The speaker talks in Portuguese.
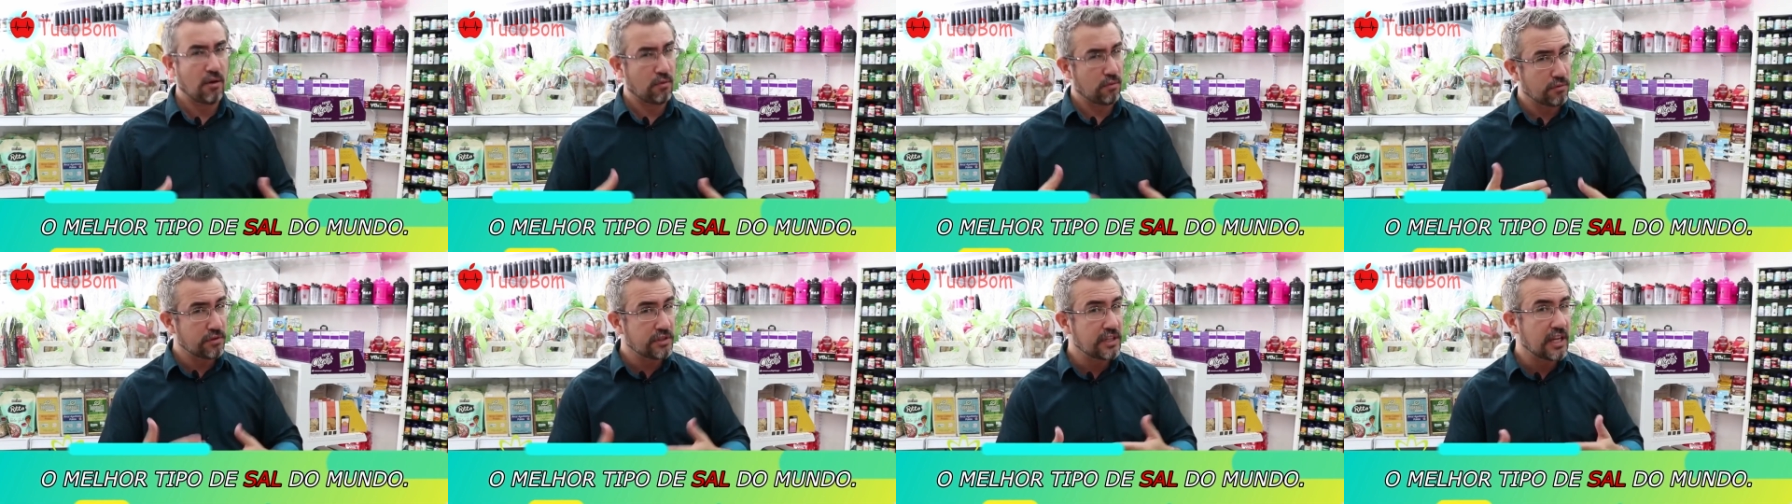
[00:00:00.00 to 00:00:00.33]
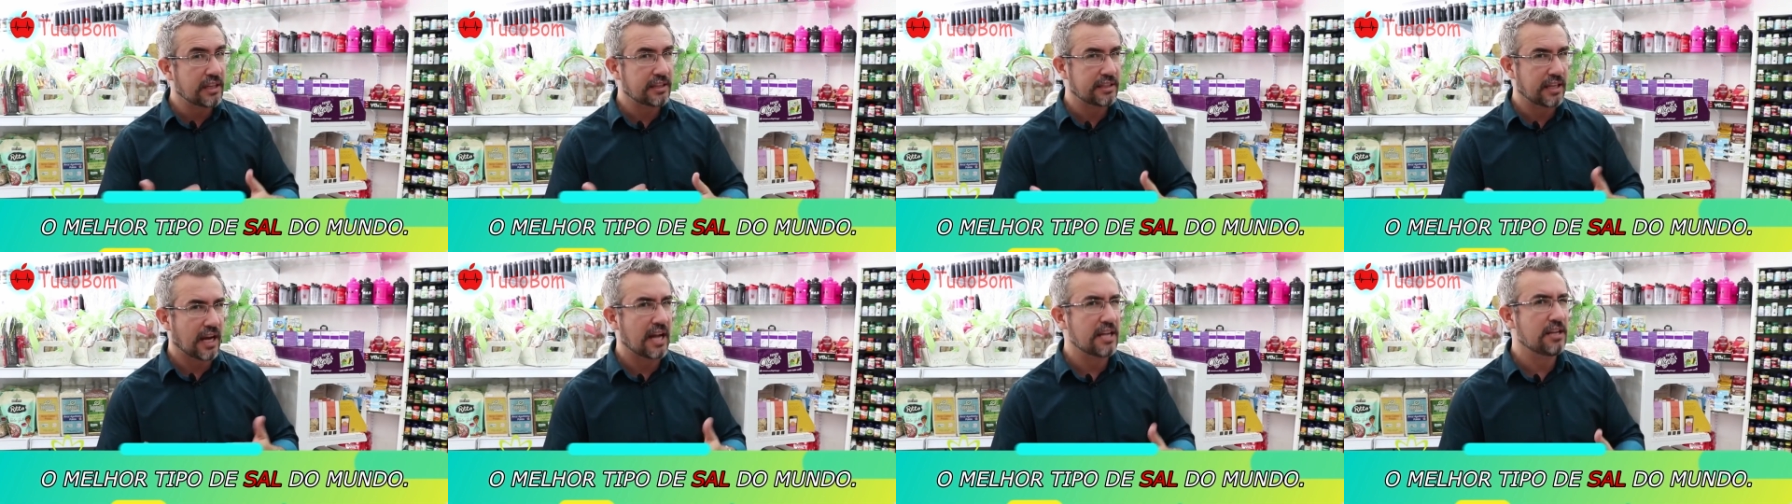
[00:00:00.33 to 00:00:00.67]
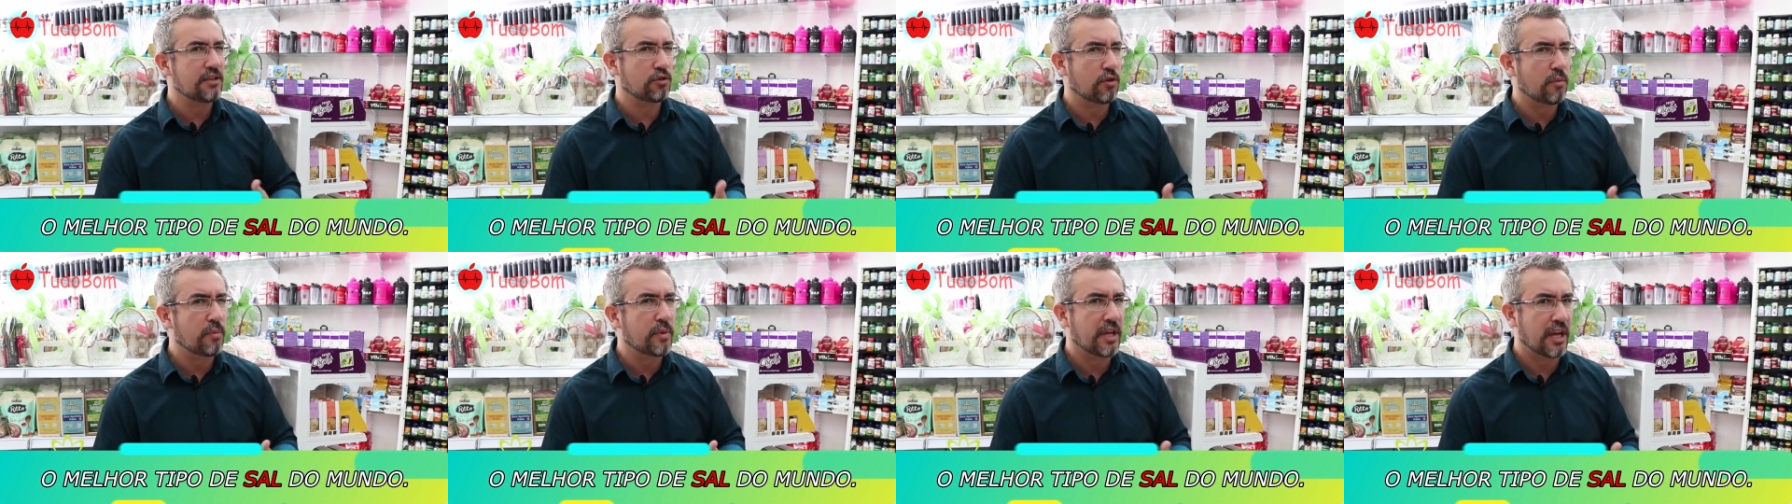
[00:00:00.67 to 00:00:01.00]
alguns
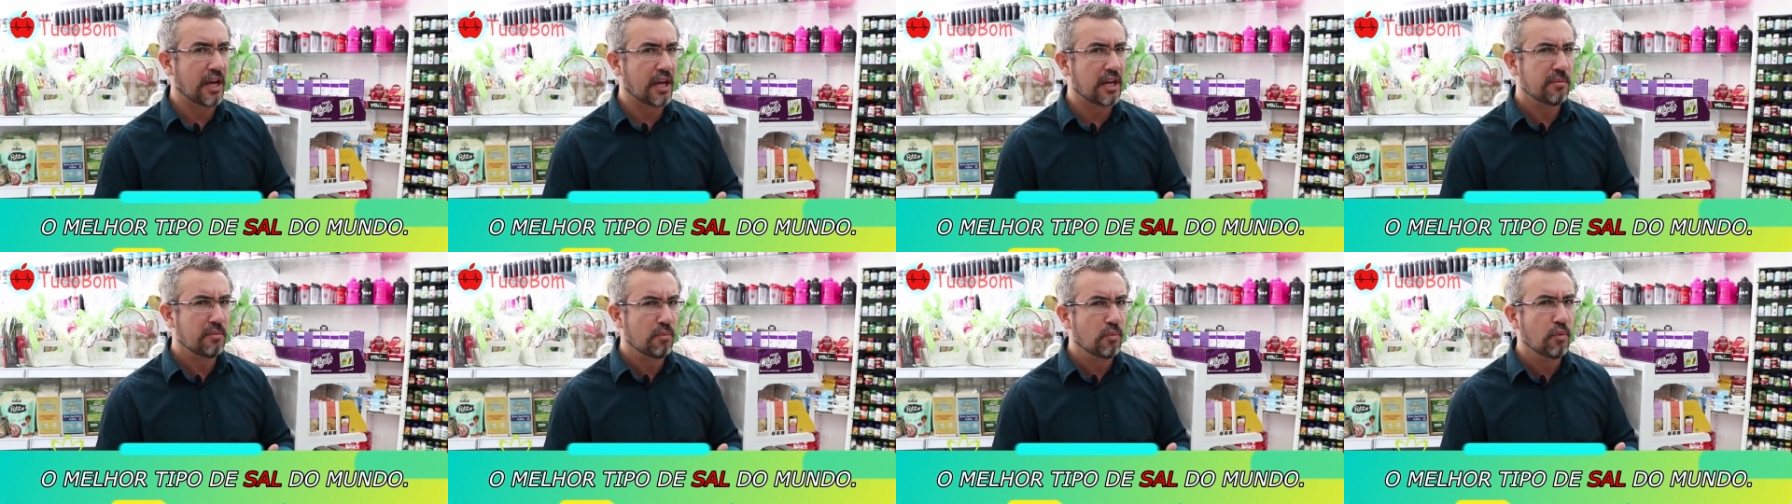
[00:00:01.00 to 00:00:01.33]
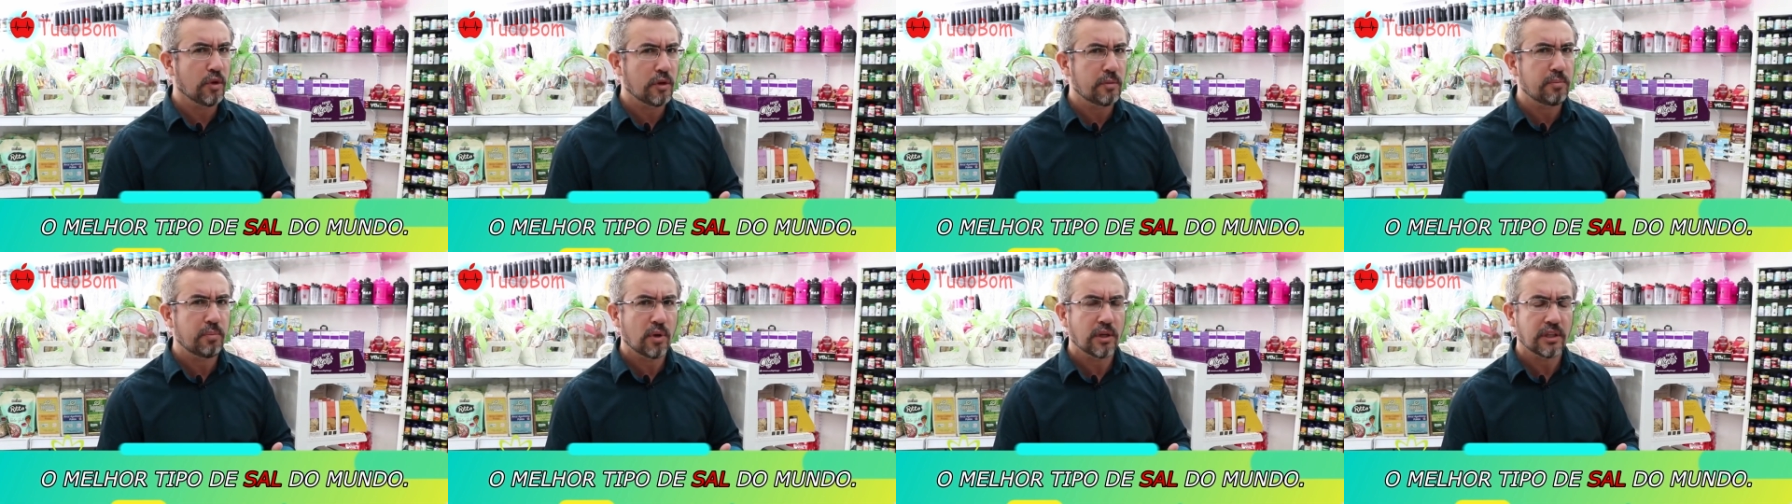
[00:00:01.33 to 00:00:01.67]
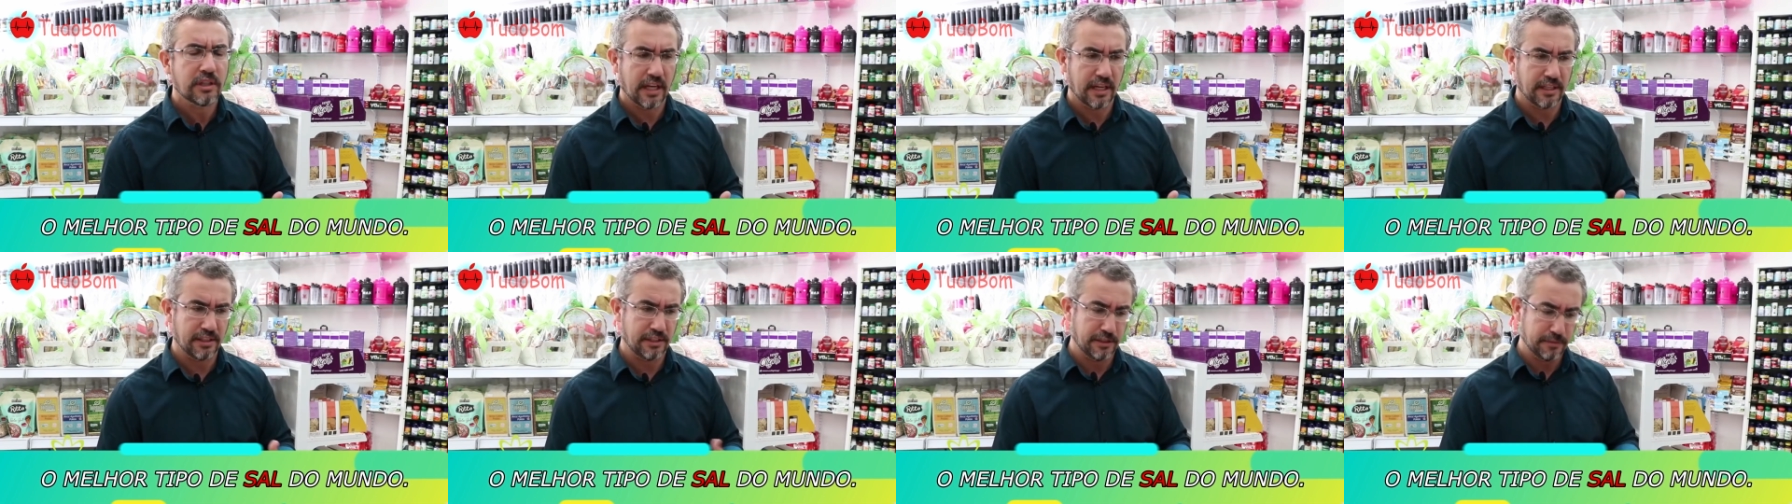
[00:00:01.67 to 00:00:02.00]
detalhes sobre ele muito
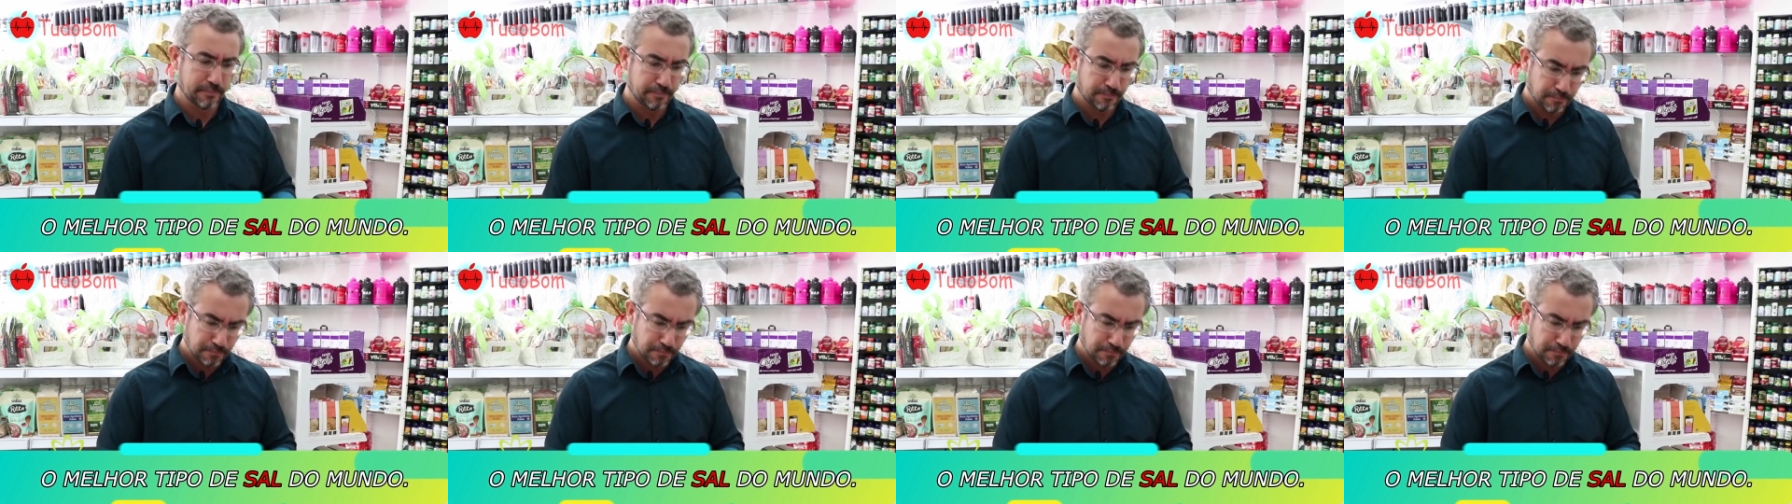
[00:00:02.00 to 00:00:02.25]
importante.